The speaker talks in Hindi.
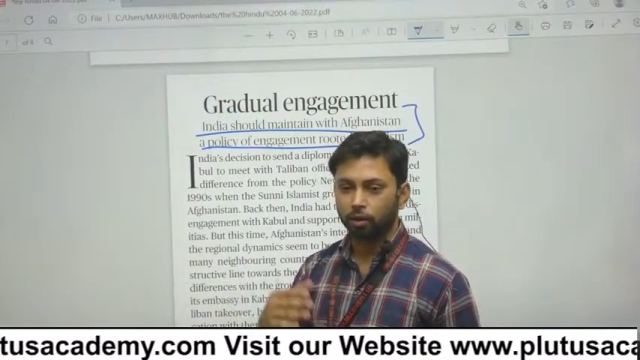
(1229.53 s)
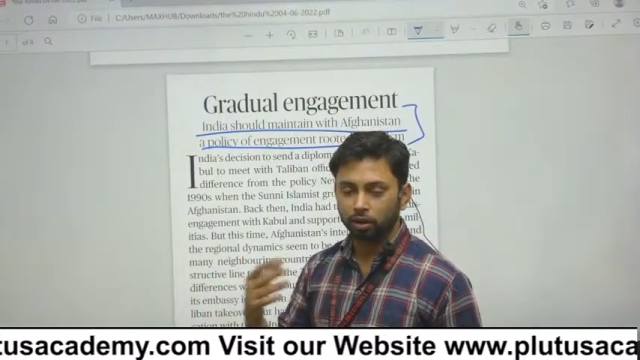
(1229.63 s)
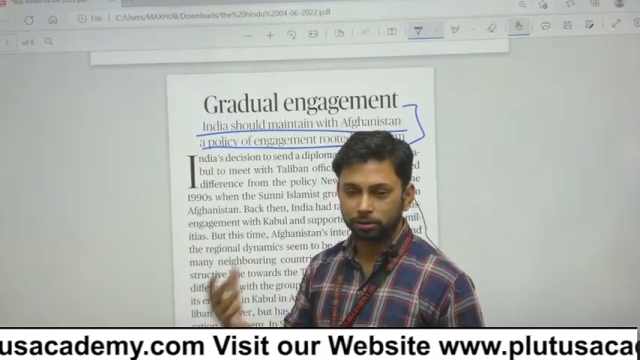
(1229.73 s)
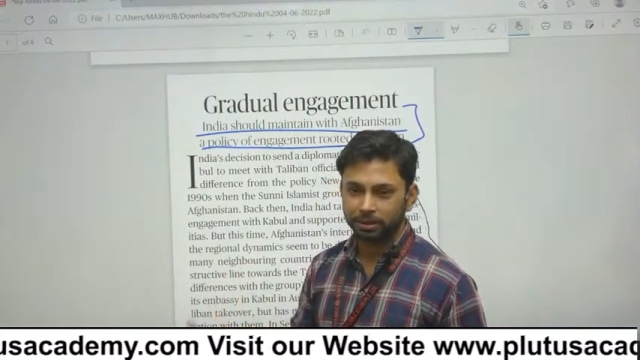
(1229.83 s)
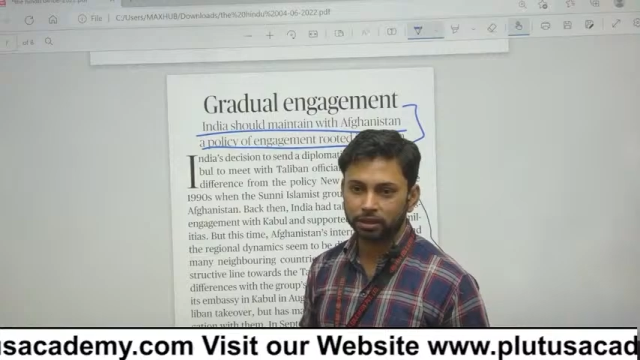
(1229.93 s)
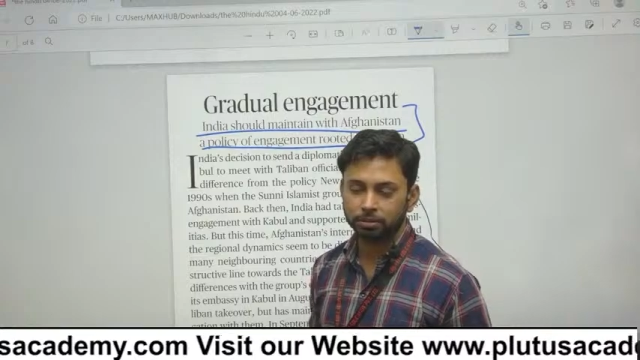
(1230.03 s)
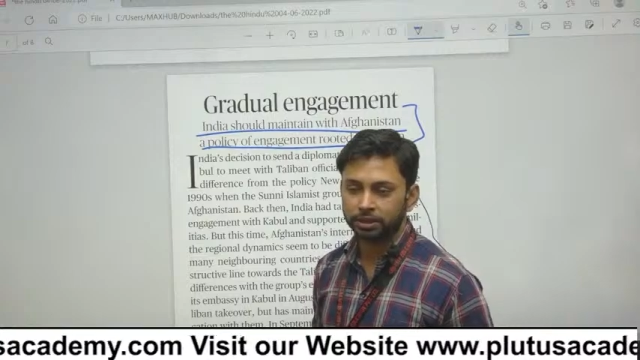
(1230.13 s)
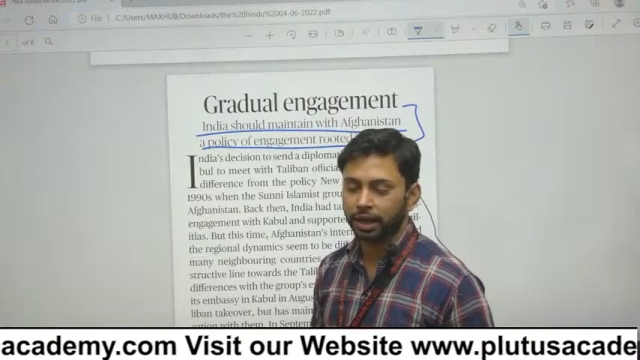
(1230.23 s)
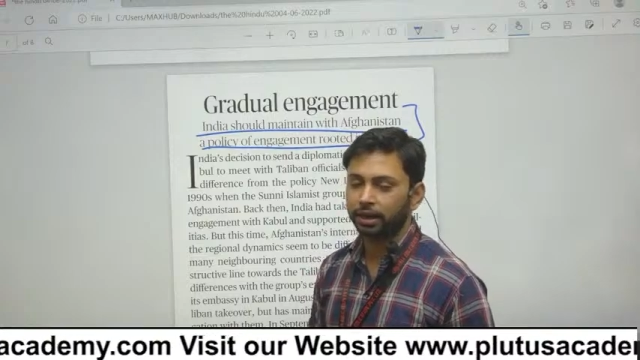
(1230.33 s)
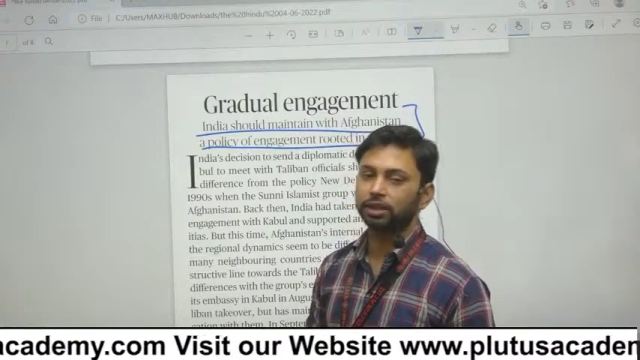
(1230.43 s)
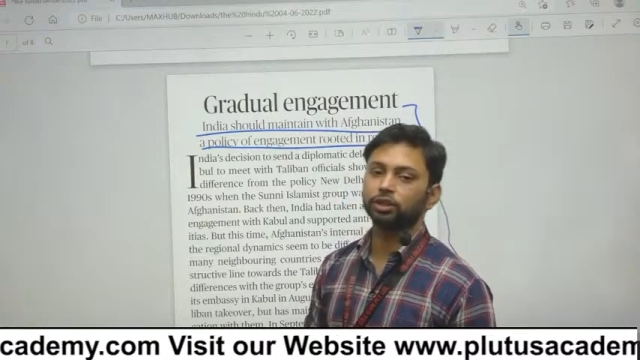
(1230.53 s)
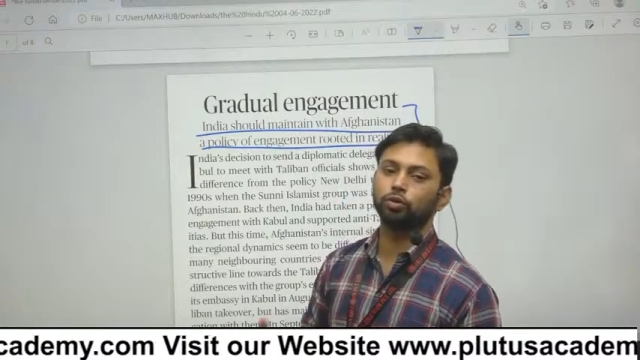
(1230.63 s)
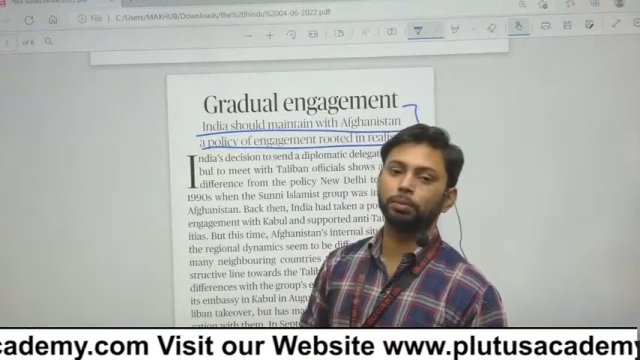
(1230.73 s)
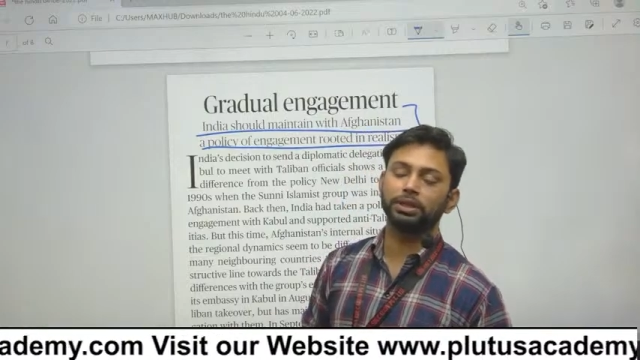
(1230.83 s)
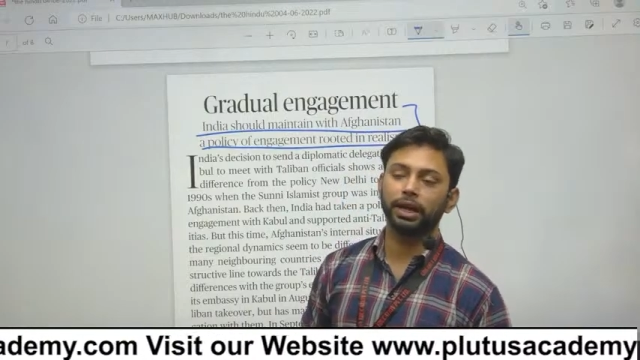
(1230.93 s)
हॉस्पिटल्स में जाएंगे
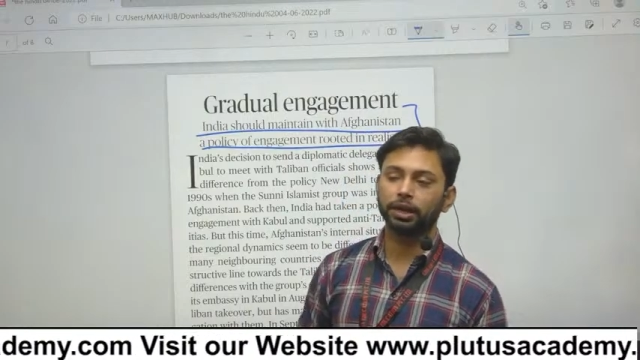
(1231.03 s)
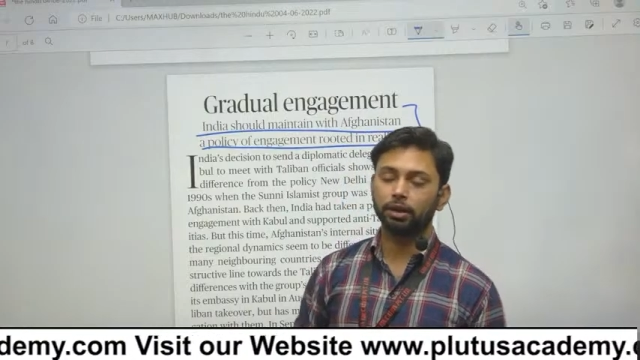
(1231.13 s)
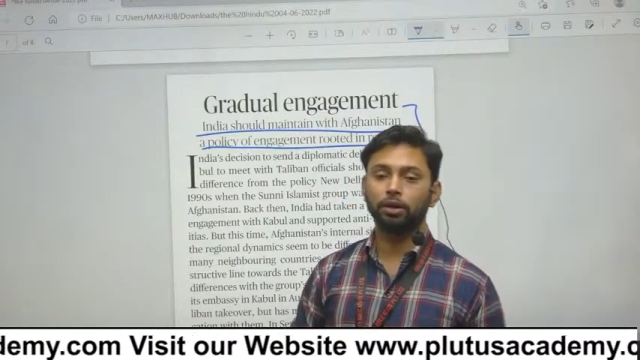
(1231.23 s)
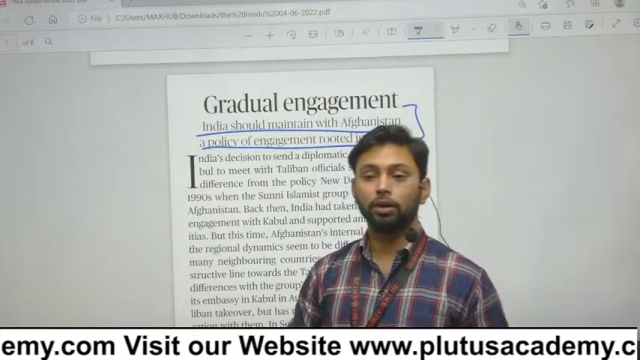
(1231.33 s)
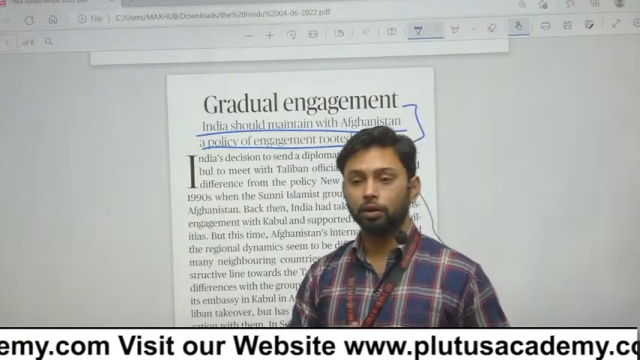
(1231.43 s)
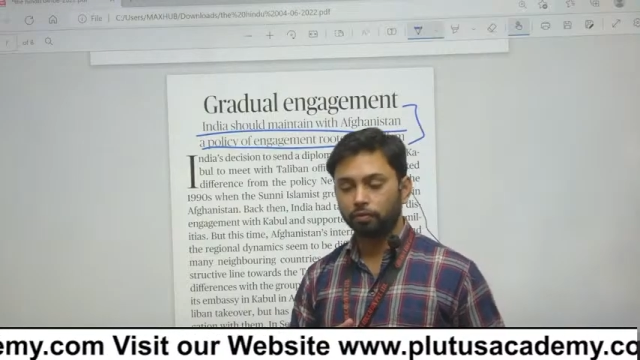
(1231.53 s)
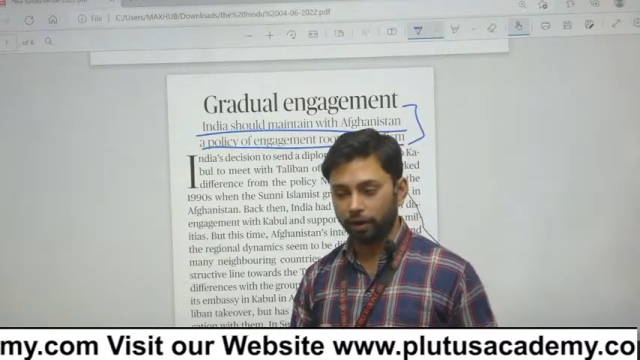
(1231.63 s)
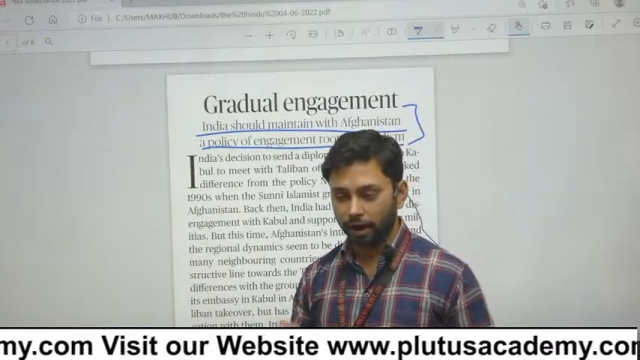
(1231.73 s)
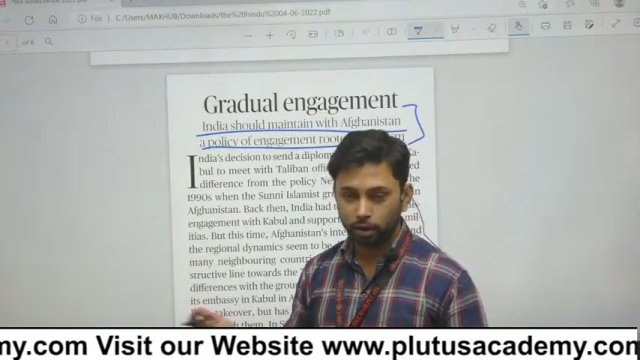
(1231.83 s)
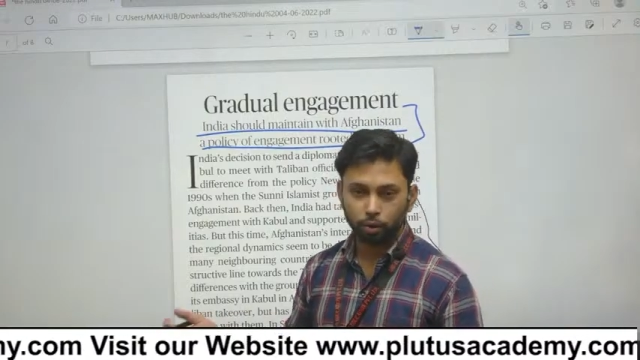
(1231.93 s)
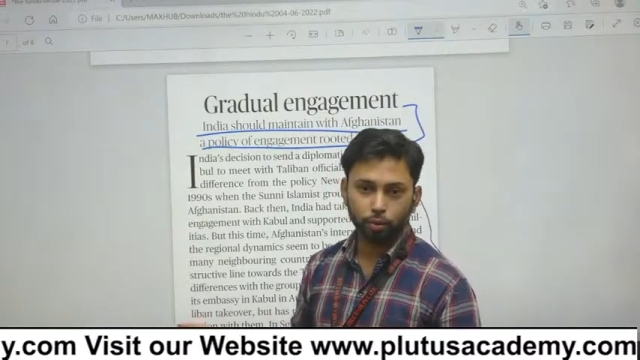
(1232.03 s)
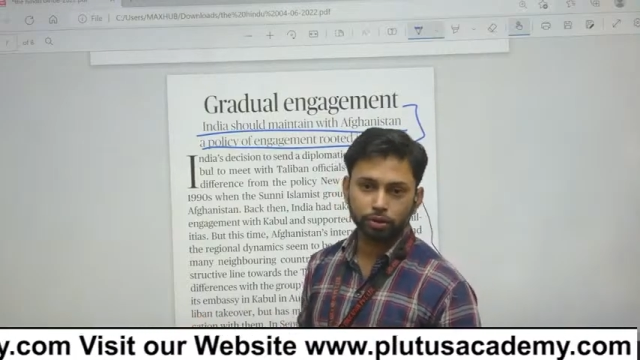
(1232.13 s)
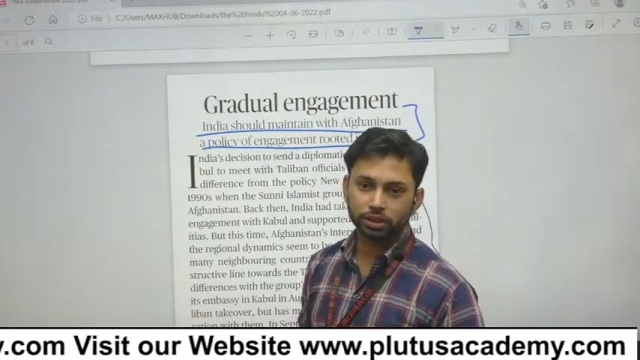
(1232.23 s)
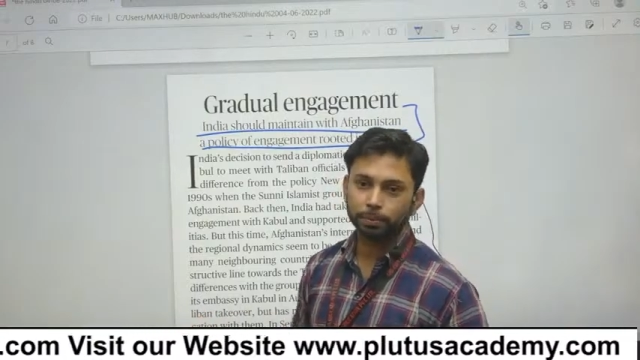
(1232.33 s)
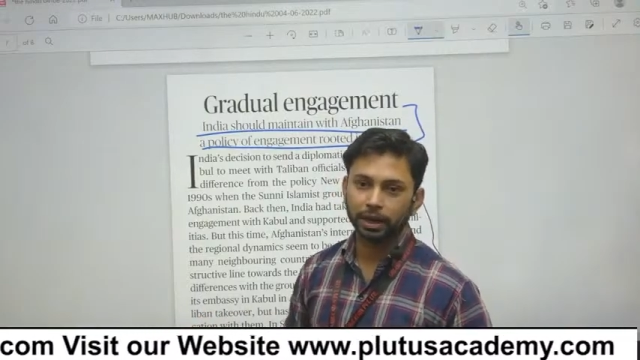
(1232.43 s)
स्कूल में जाएंगे वहाँ
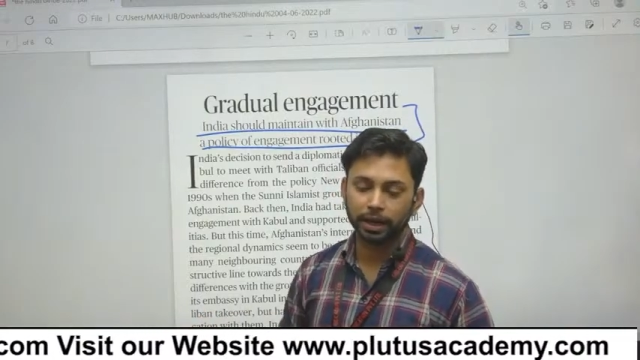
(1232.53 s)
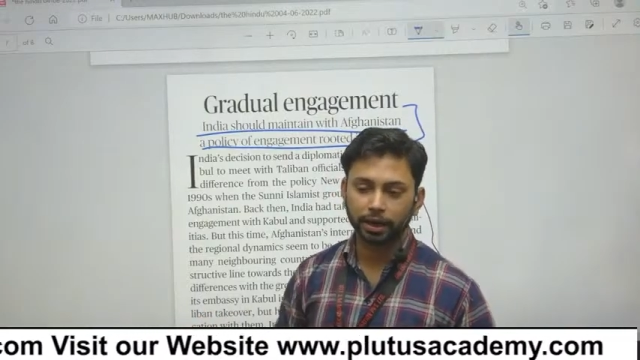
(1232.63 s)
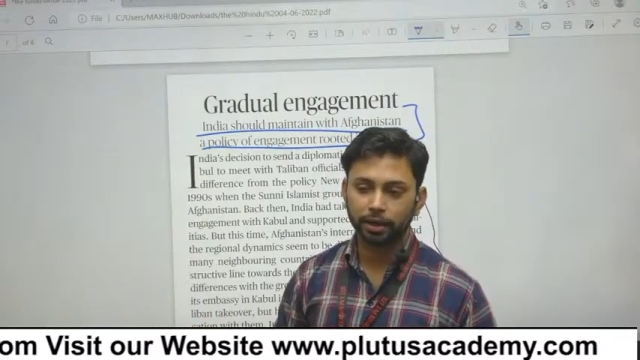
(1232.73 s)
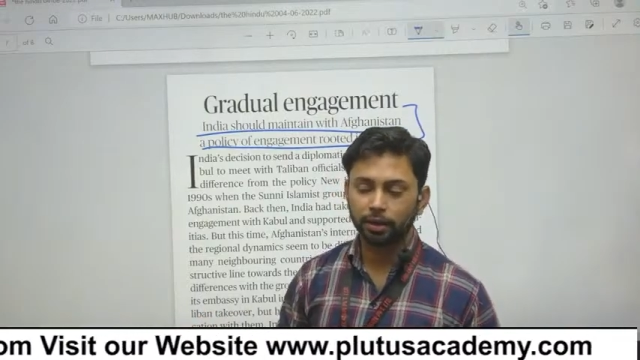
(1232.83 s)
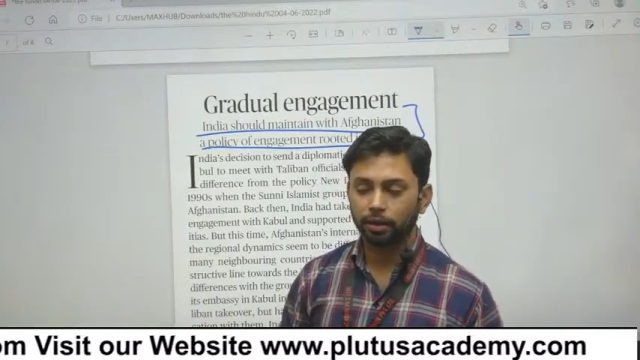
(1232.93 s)
लोगों से मिलेंगे